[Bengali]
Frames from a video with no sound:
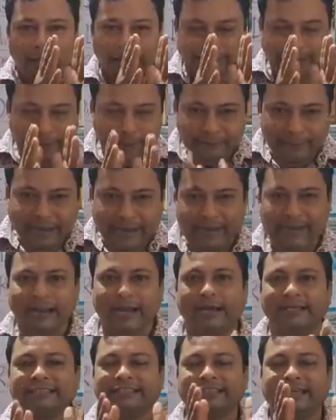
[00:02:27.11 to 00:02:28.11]
একটা মেয়ের
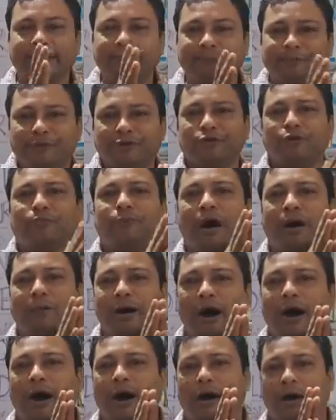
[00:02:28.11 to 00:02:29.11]
কাছে তার প্রিয় বাবা